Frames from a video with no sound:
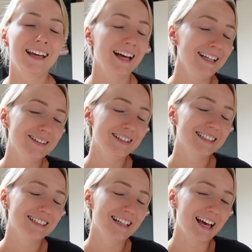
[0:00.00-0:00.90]
Hi
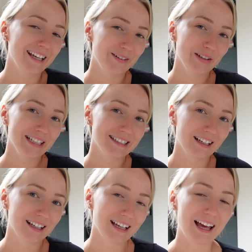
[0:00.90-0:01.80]
Leute, ein neuer
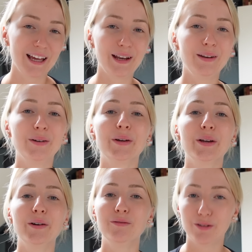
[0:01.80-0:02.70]
Tag, ein
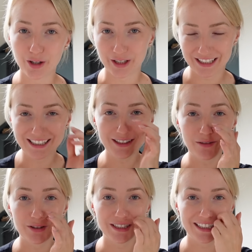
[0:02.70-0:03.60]
neuer Vlog. Ich
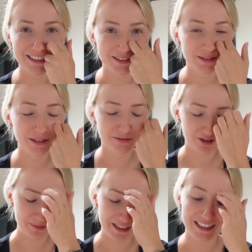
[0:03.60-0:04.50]
hoffe, euch geht's gut. Ich
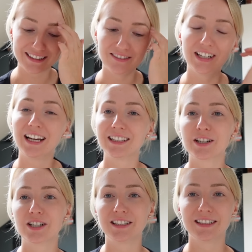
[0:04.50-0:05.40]
freue mich, dass ihr wieder
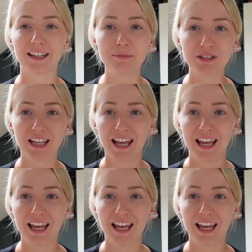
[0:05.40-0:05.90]
eingeschaltet habt.